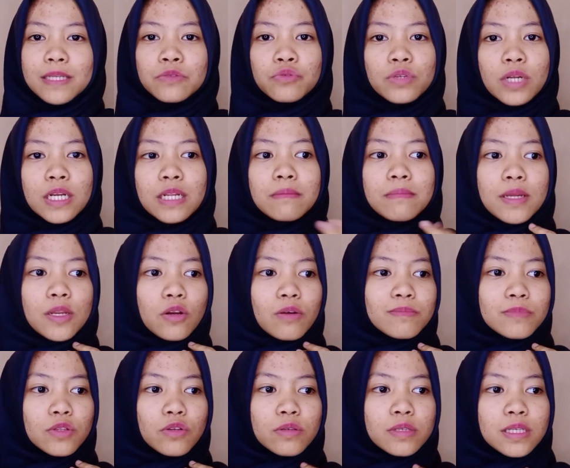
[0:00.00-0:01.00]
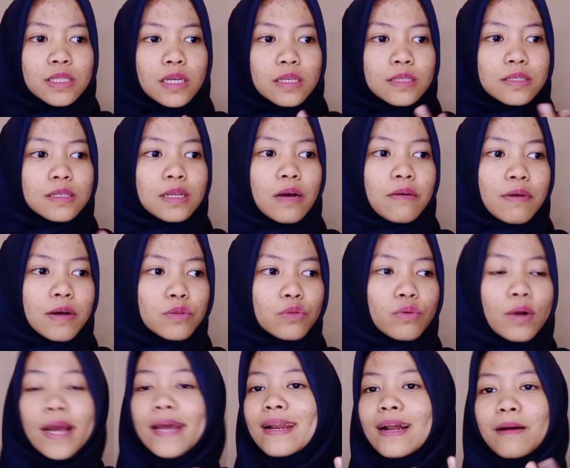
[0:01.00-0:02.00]
udah diminum terus kita sendawa tuh
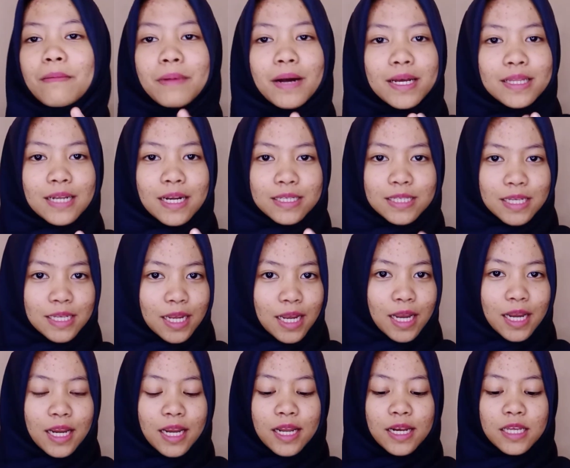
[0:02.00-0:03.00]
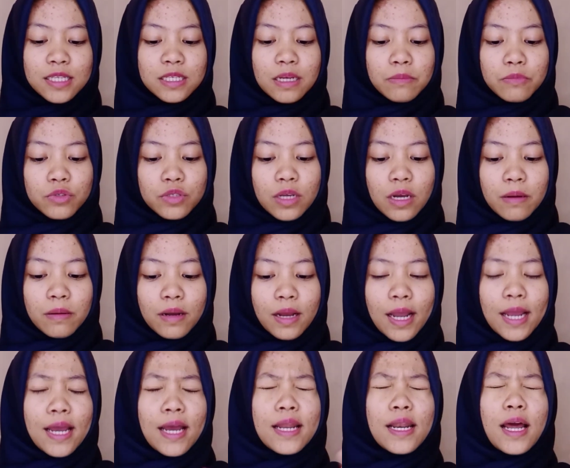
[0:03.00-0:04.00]
nggak enak banget rasanya kayak ada jamu
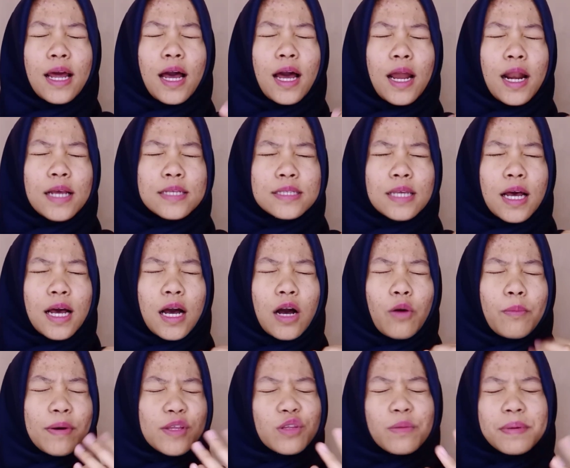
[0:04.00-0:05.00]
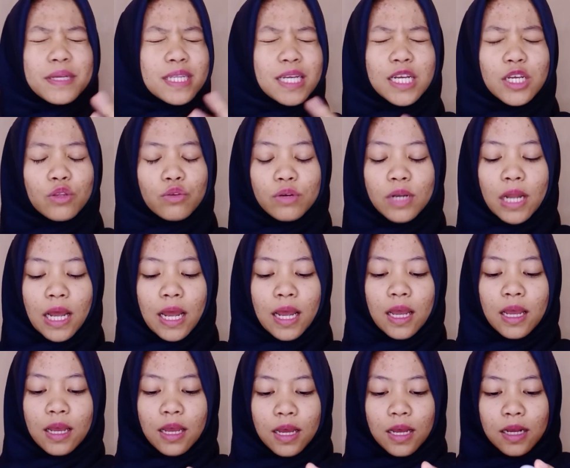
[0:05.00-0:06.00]
kayak ada rasa obat-obatnya gitu deh
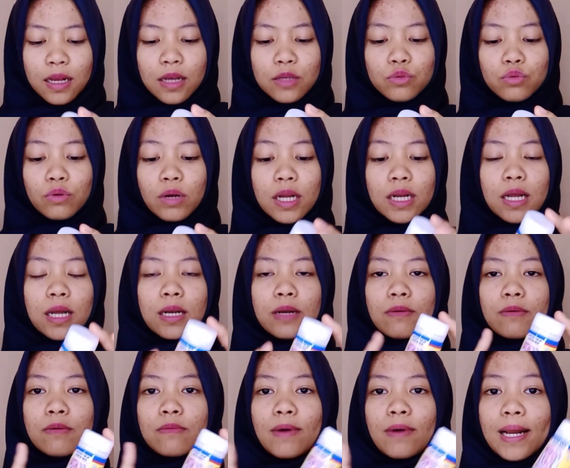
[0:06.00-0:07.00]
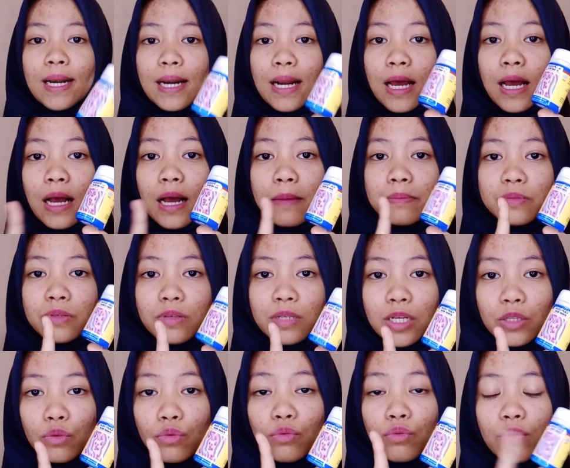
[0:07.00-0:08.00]
nggak suka dan warna kapsulnya
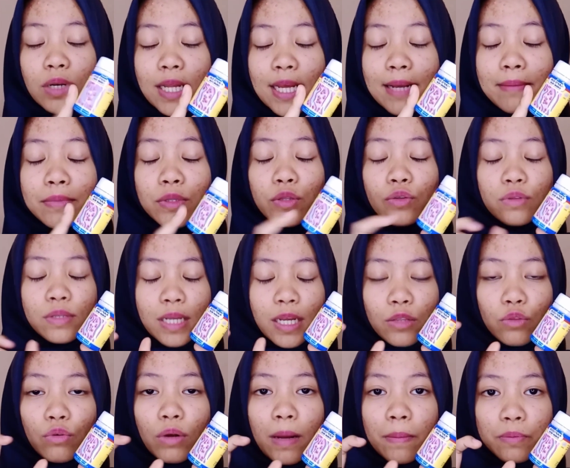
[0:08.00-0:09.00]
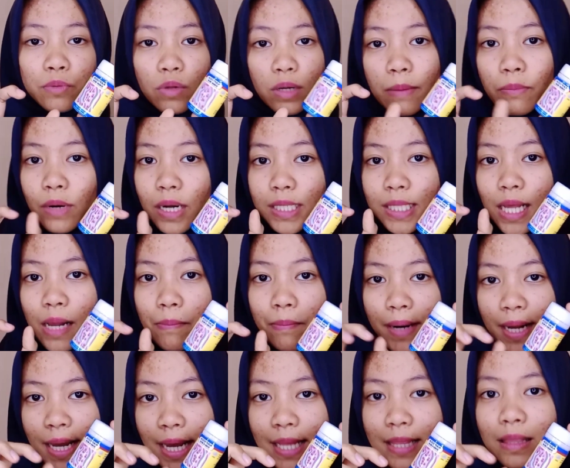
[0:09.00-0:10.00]
itu kuning bentuknya itu kapsul ya bukan
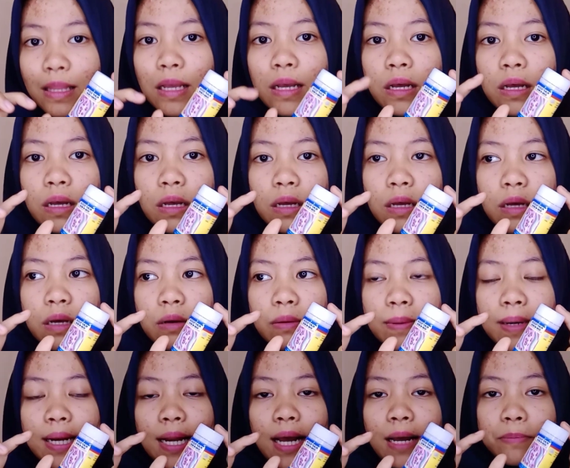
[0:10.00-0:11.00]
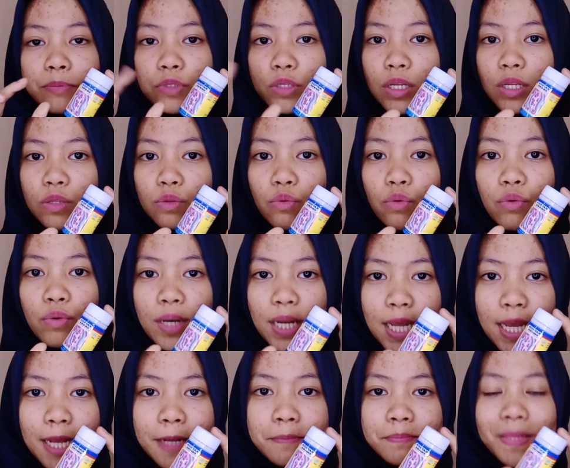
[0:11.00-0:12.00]
tablet warna kapsulnya itu
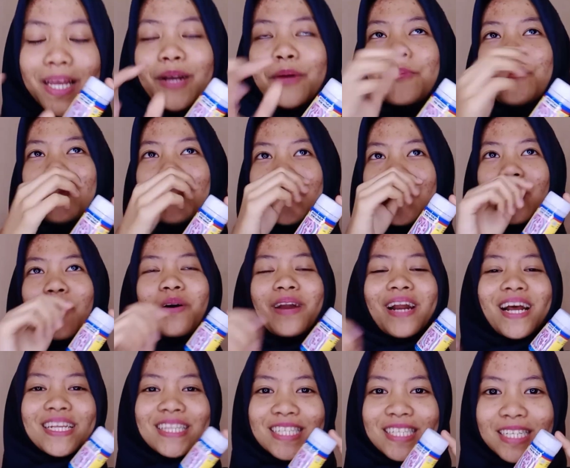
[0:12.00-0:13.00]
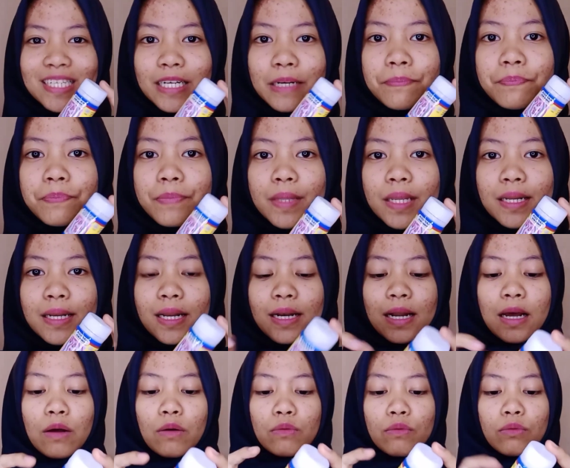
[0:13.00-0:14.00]
kuning eh kuning oranye dan
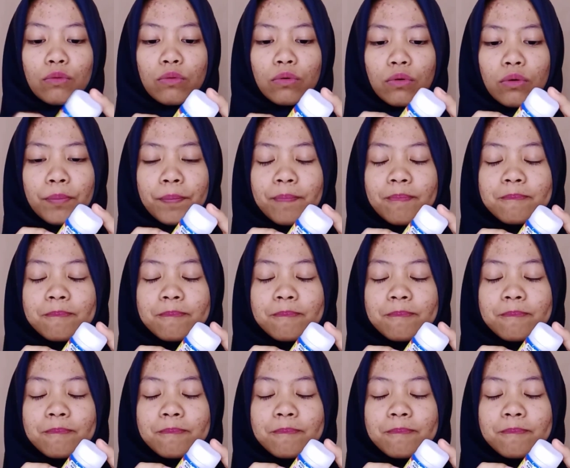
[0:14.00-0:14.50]
aku